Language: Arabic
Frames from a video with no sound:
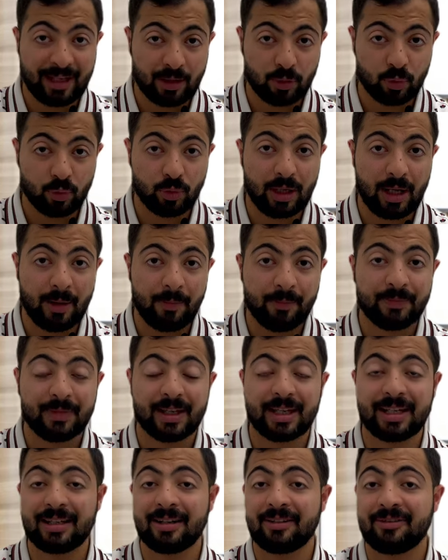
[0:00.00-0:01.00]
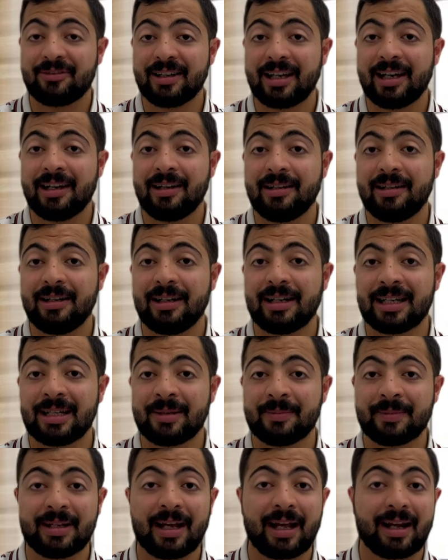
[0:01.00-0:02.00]
الأولى هي الفئة اللي
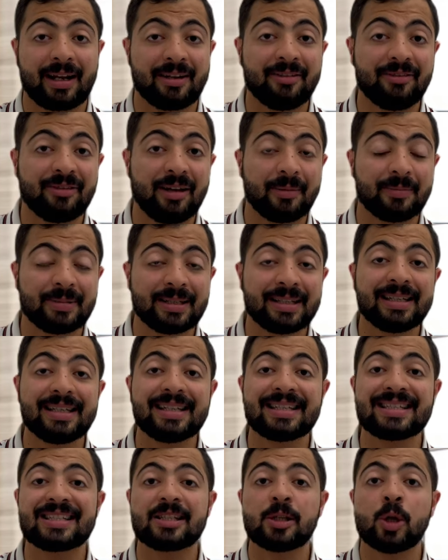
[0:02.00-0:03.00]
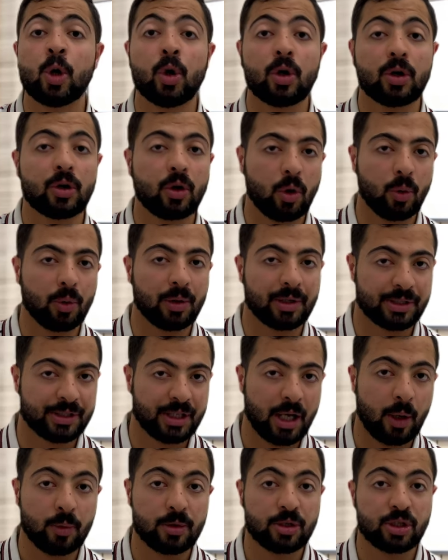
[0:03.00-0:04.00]
بنعرفها بسلو
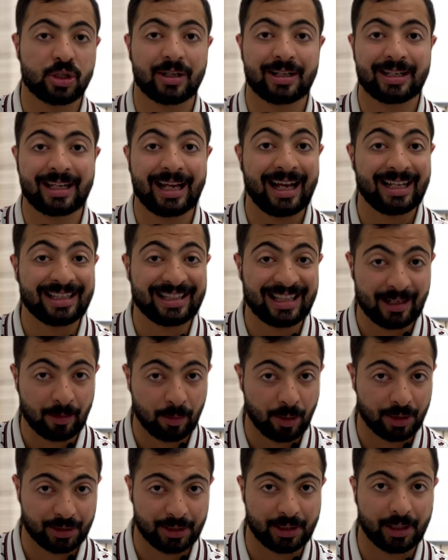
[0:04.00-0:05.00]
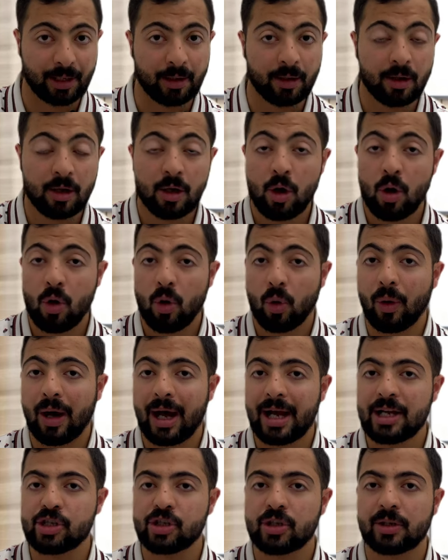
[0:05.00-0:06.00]
growers أو الشركات البطيئة
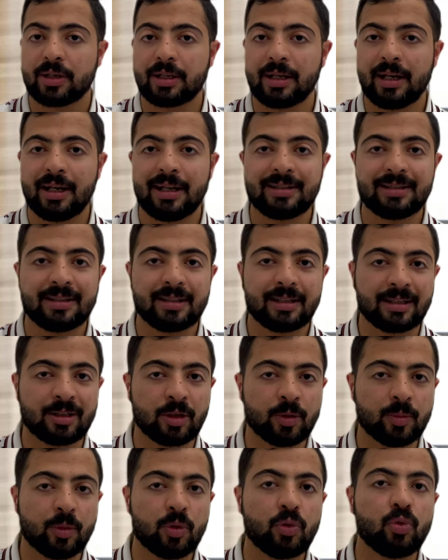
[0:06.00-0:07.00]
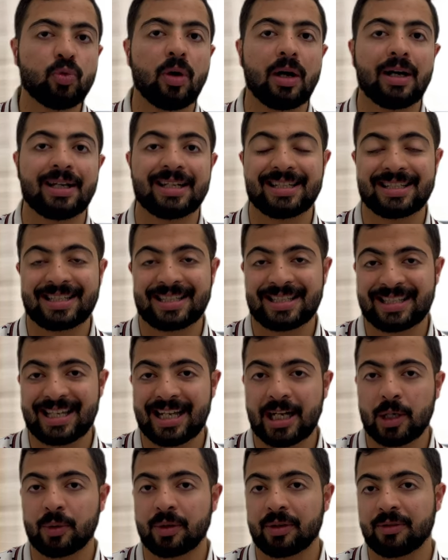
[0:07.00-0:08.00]
وهاي الشركات نموها
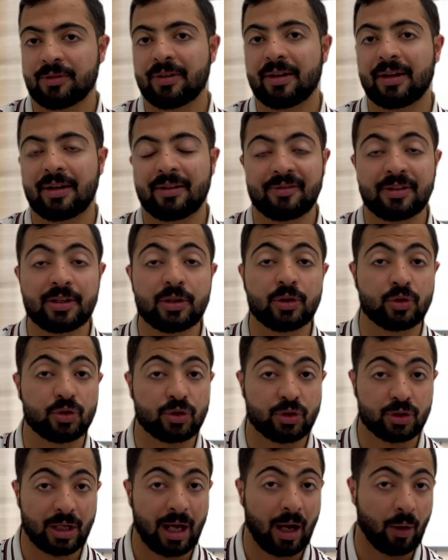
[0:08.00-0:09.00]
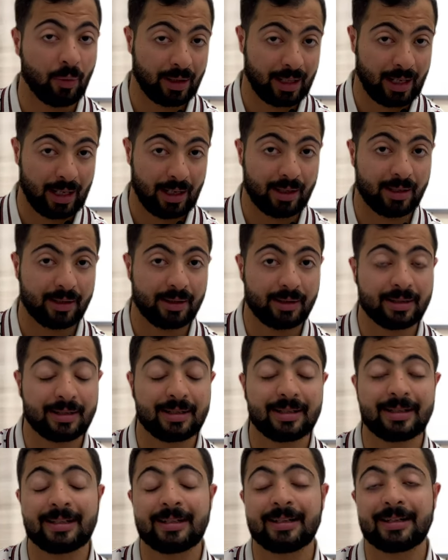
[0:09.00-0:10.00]
السنوي في الريفينيوز أو
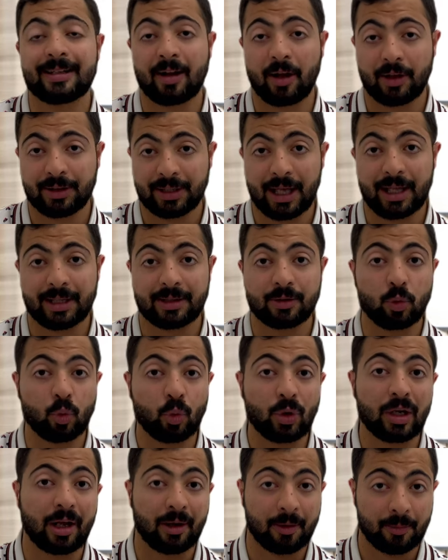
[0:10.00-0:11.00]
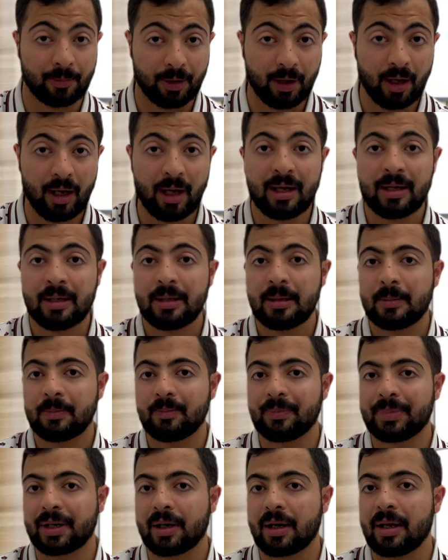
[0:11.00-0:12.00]
الإيرادات والأرباح
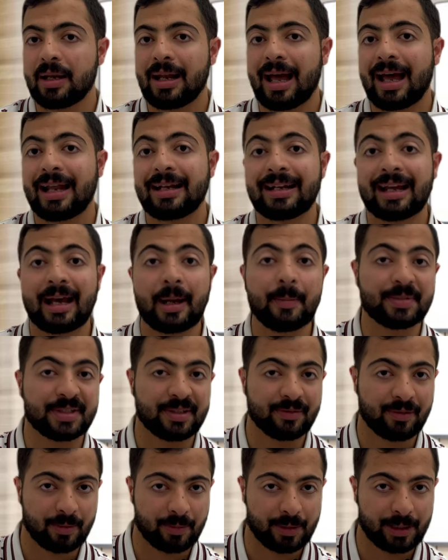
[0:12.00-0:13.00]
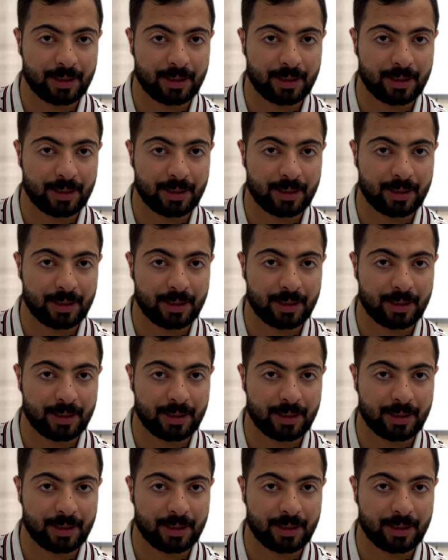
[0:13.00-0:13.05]
بقل عن 5%